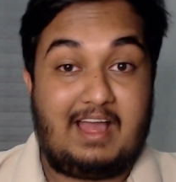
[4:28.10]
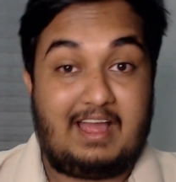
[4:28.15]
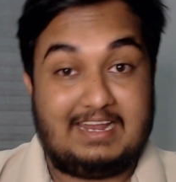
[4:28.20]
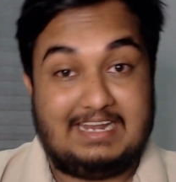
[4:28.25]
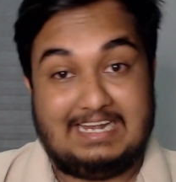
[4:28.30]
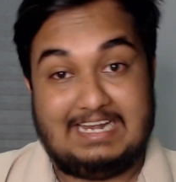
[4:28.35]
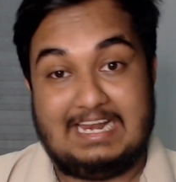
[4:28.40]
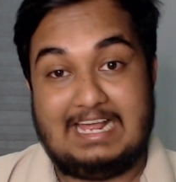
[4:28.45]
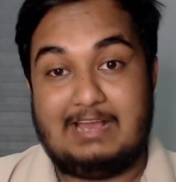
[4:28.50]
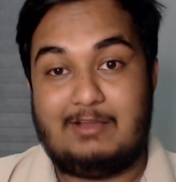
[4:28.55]

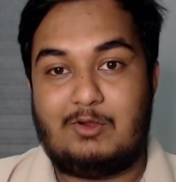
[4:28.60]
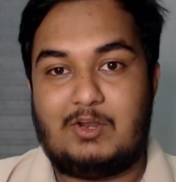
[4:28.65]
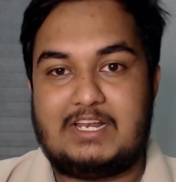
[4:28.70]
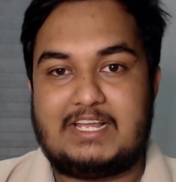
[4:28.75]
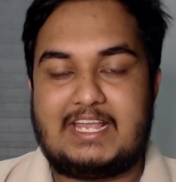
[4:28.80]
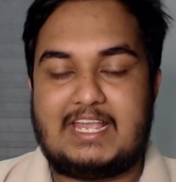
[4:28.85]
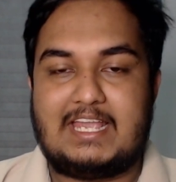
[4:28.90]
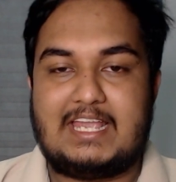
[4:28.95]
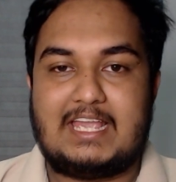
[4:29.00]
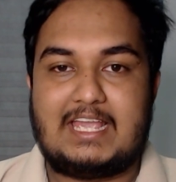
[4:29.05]
இல்லை
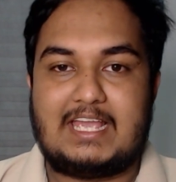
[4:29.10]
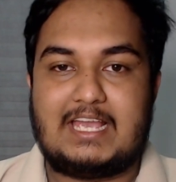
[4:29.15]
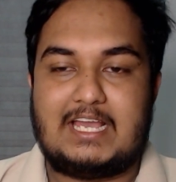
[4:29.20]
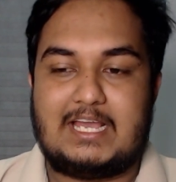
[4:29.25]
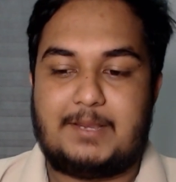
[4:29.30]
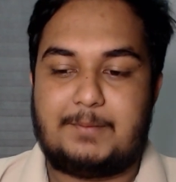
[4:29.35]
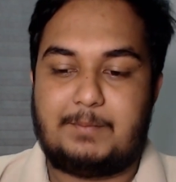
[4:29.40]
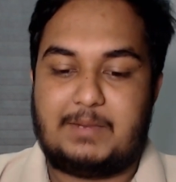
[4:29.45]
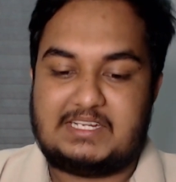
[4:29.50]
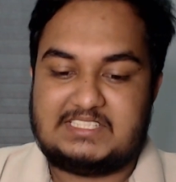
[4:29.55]
உங்களுக்கு
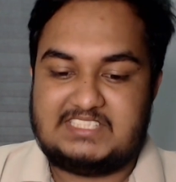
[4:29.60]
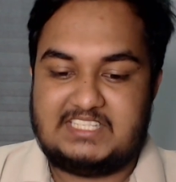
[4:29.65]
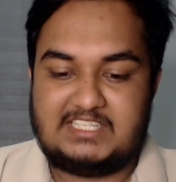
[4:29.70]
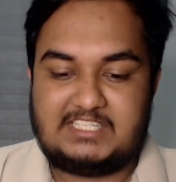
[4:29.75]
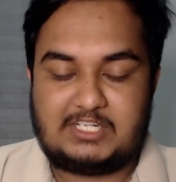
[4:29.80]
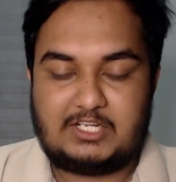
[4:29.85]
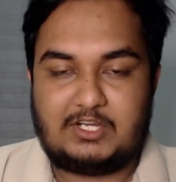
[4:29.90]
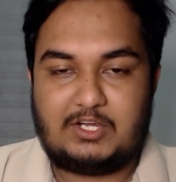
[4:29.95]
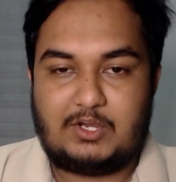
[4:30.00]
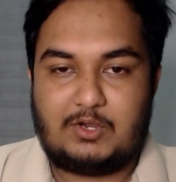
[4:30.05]

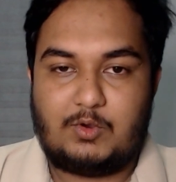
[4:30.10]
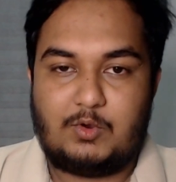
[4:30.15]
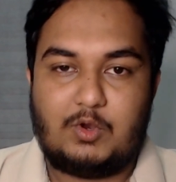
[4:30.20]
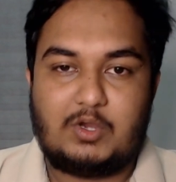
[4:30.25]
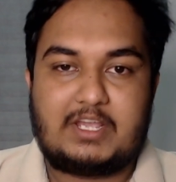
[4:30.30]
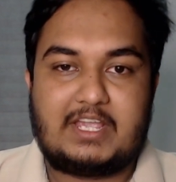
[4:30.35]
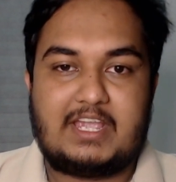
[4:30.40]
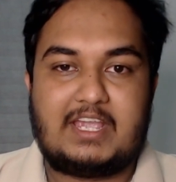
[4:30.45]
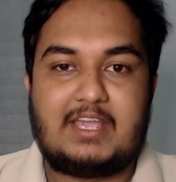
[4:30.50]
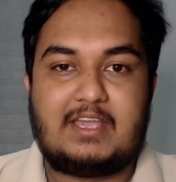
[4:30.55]
பட்ஜெட்
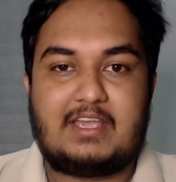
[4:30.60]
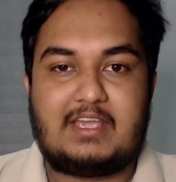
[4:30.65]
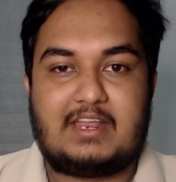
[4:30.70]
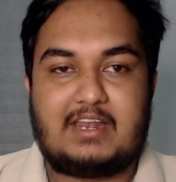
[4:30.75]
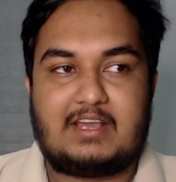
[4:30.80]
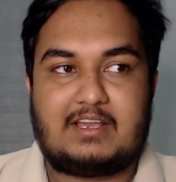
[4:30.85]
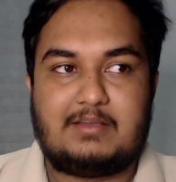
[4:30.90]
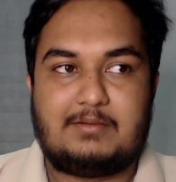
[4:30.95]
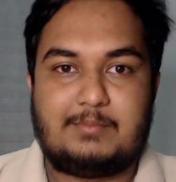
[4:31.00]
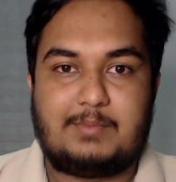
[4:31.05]
ஓகே
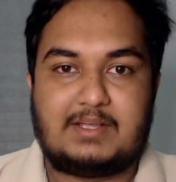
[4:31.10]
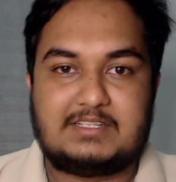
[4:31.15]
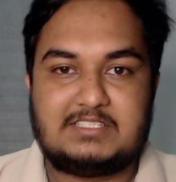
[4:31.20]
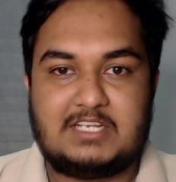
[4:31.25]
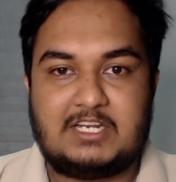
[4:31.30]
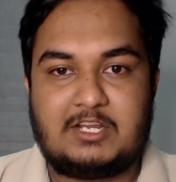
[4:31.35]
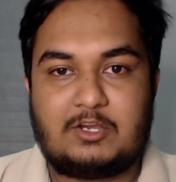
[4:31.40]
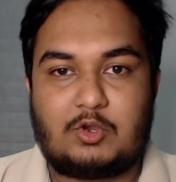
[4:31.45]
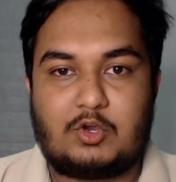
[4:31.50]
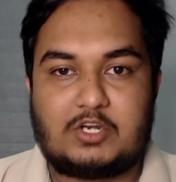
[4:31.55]
எனக்கு
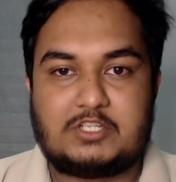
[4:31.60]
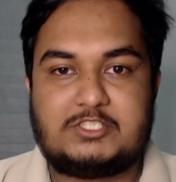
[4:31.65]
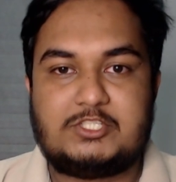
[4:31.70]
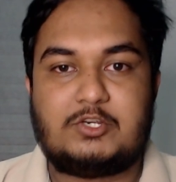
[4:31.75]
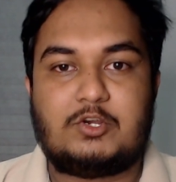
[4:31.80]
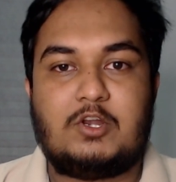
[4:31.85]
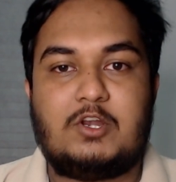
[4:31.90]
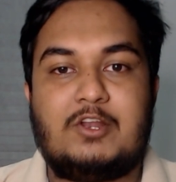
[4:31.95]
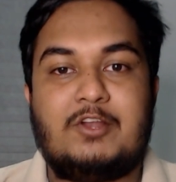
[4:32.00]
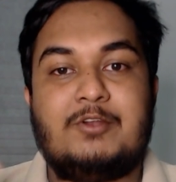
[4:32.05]
பட்ஜெட்டை குறைச்சி
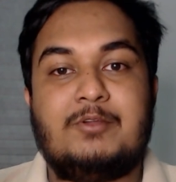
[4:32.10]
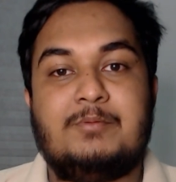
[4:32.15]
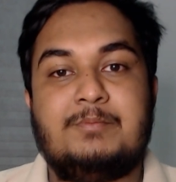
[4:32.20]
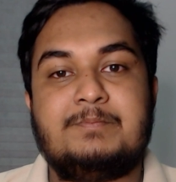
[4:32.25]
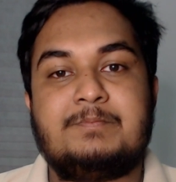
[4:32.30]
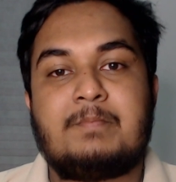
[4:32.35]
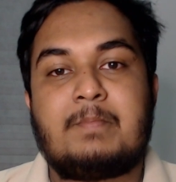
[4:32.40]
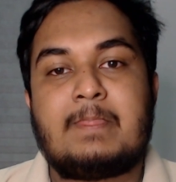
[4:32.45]
கொள்ளணும்